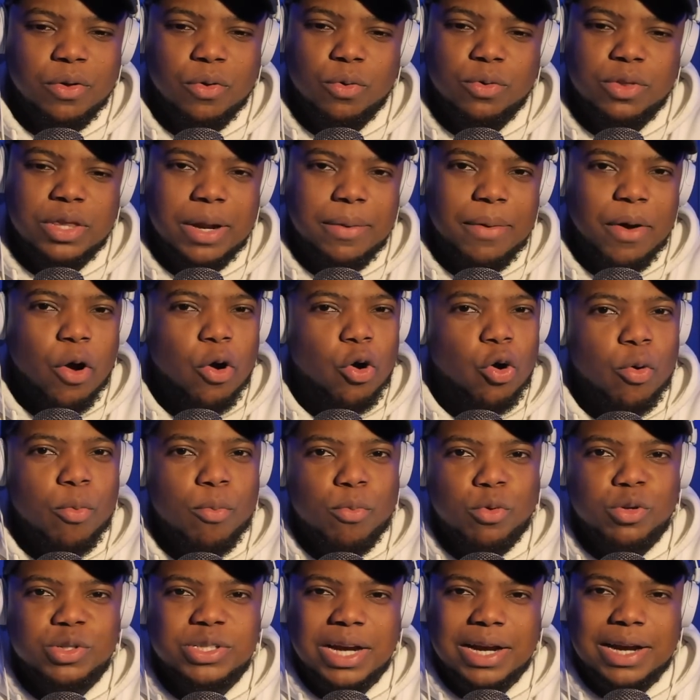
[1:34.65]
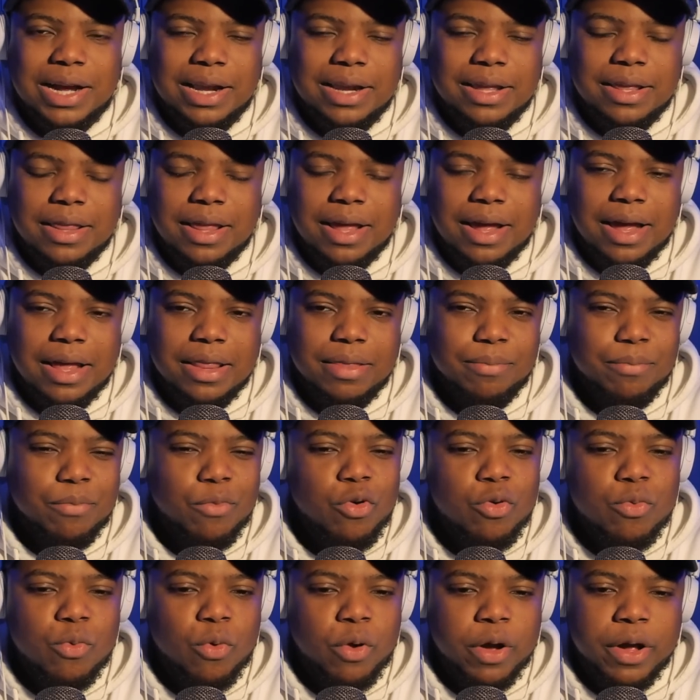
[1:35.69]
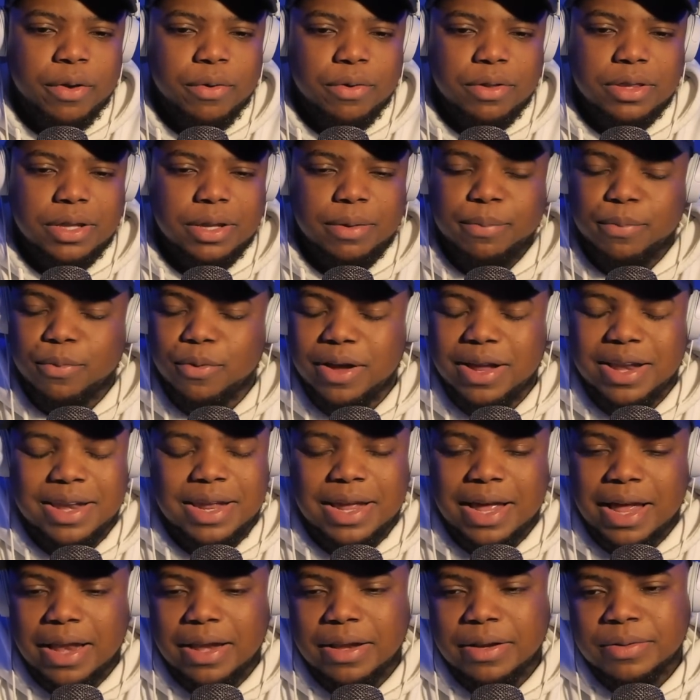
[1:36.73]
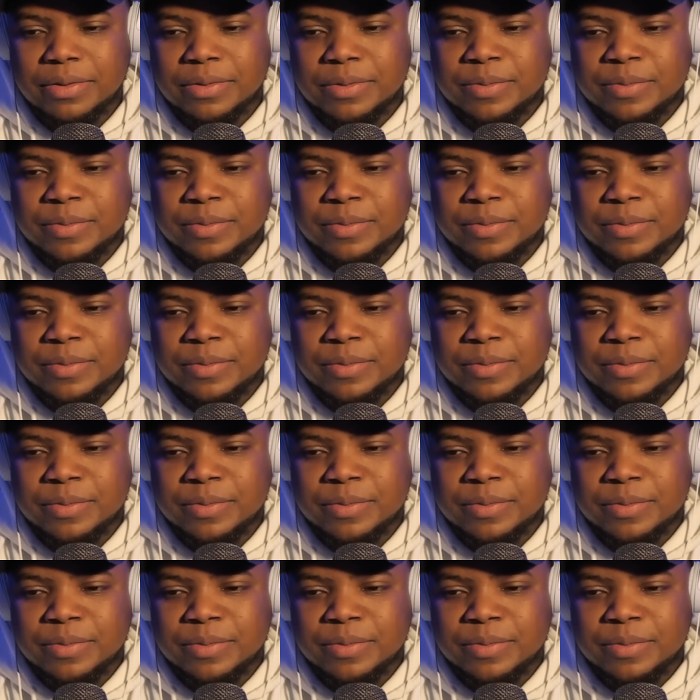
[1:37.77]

un trabajo con mucha calidad, muy bueno, el tipo genial.